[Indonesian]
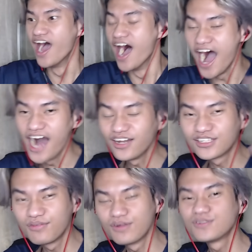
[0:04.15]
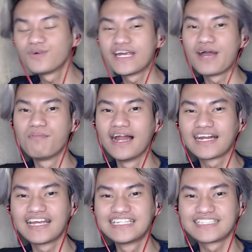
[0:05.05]
Halo teman-teman semuanya, balik
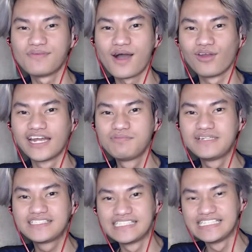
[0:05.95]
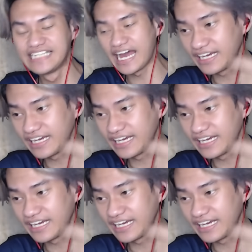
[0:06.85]
lagi sama aku Ledip di sini dan